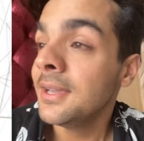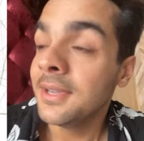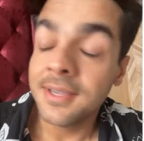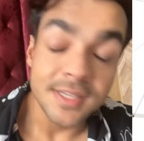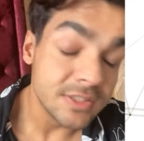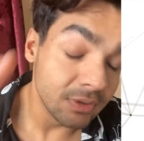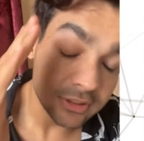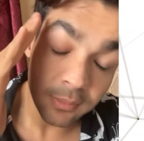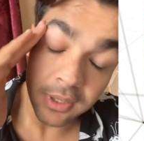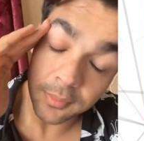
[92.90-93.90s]
इस वक्त
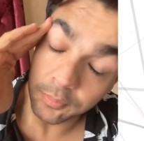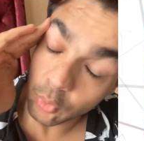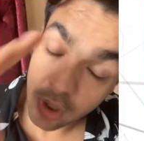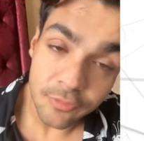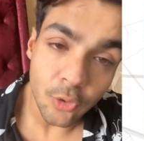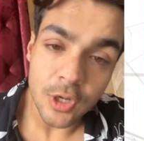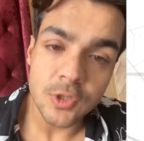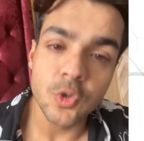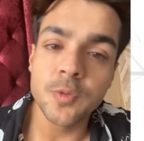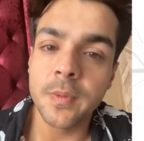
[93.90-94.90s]
हमारा पूरा फोकस
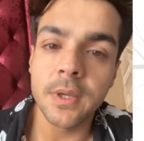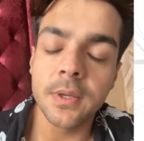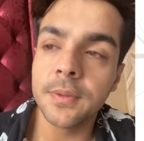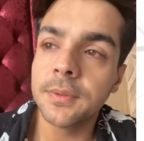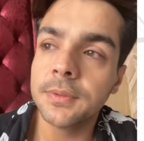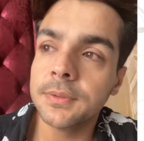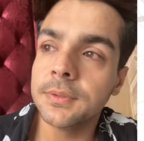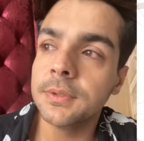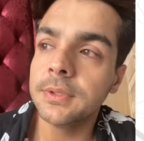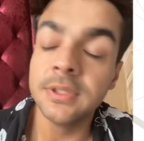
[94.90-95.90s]
उस पर
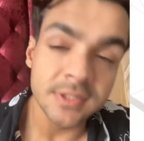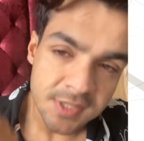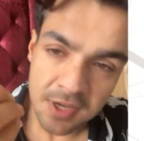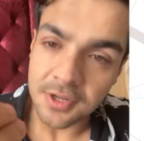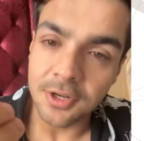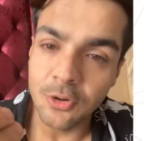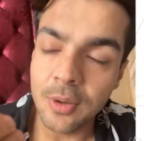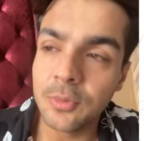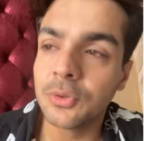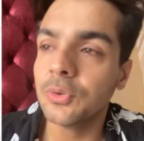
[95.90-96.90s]
है इंतज़ार कर लो
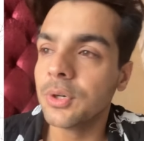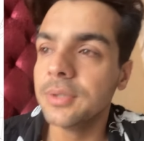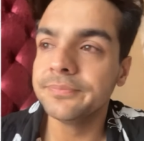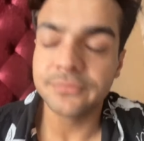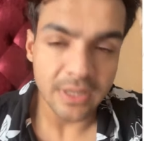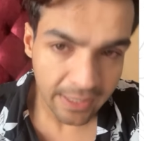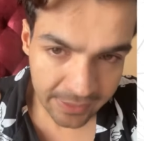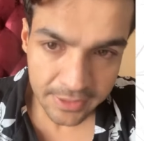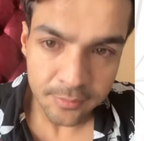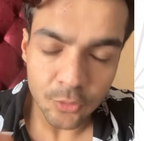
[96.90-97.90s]
आप लोग थोड़ा
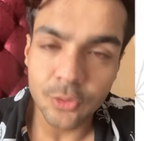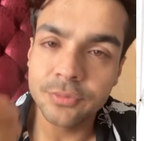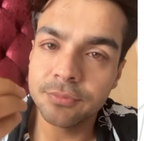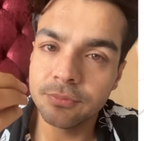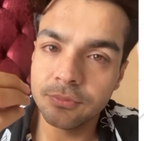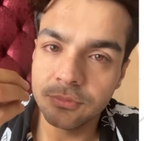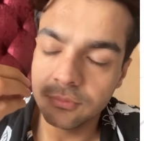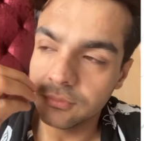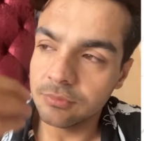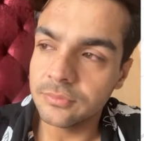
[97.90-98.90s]
आएंगे हम
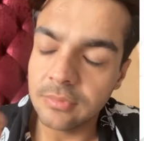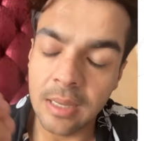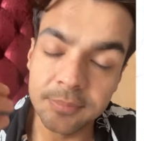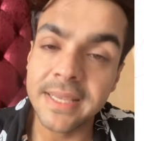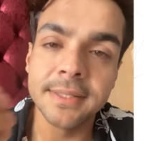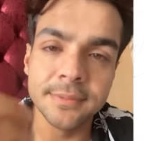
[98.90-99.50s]
लोग आप देखना